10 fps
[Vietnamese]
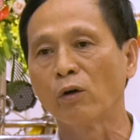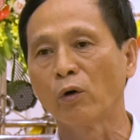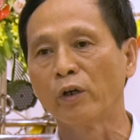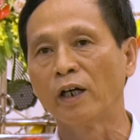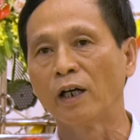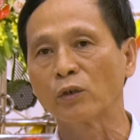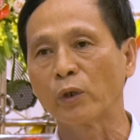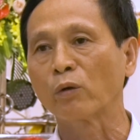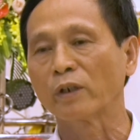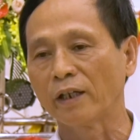đội à,
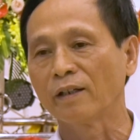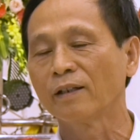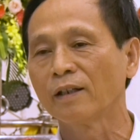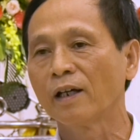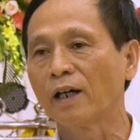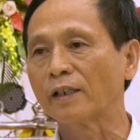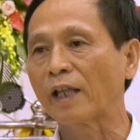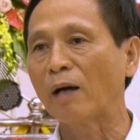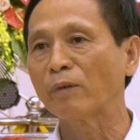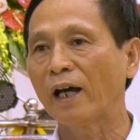tuyển của tỉnh
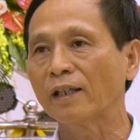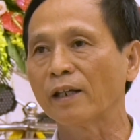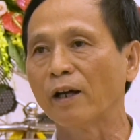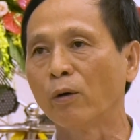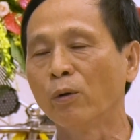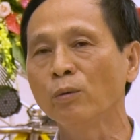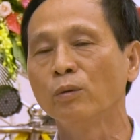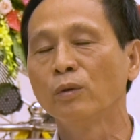tham gia thi đấu